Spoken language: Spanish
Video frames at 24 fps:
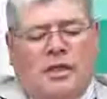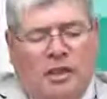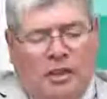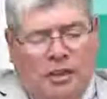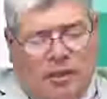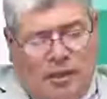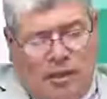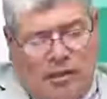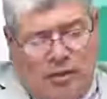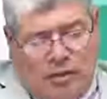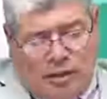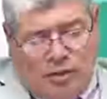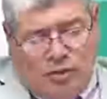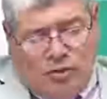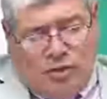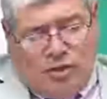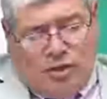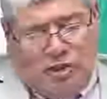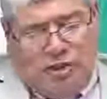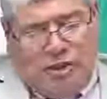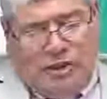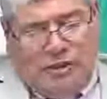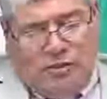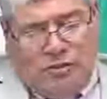¿Qué es lo que
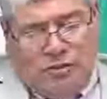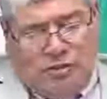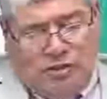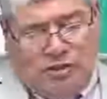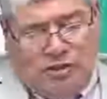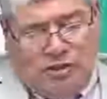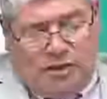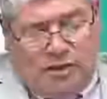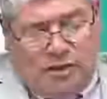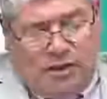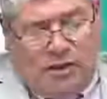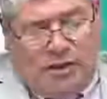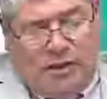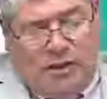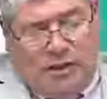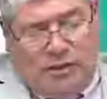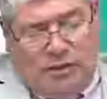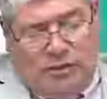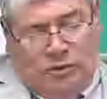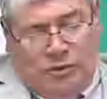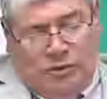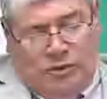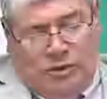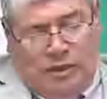sucedía entonces? Si,
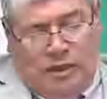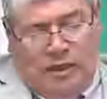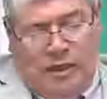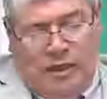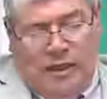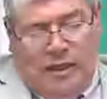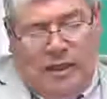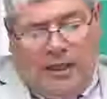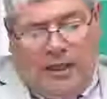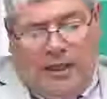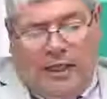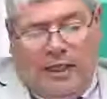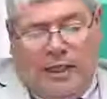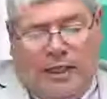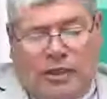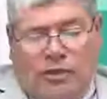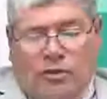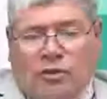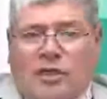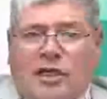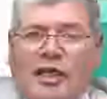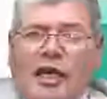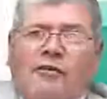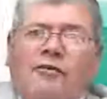entonces, en
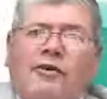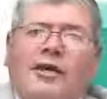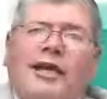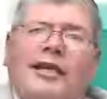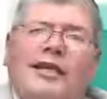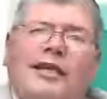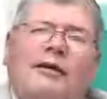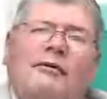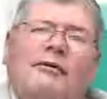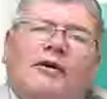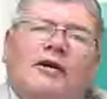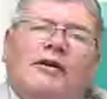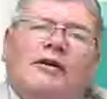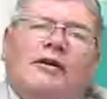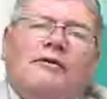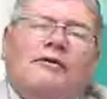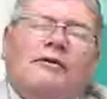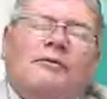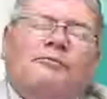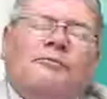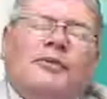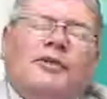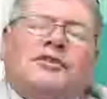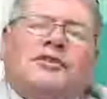ellos, ¿qué había en la,
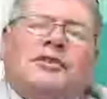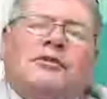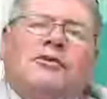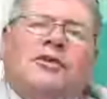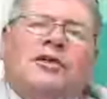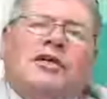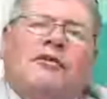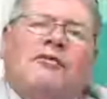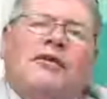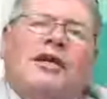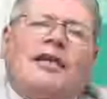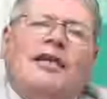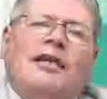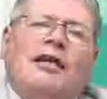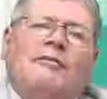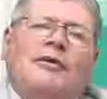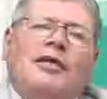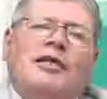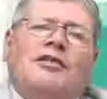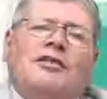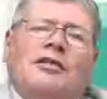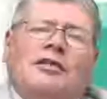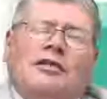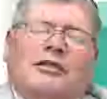pensemos que había en la
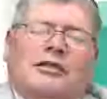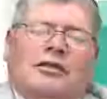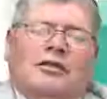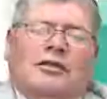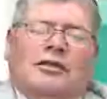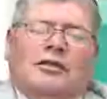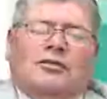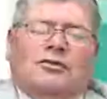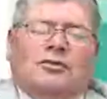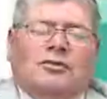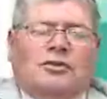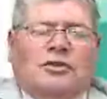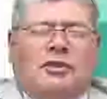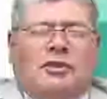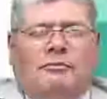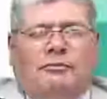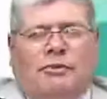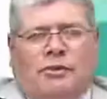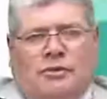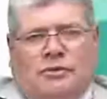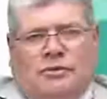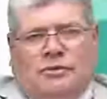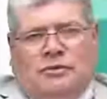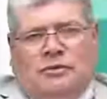mente de, de estos
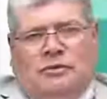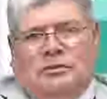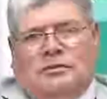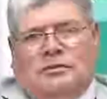leprosos?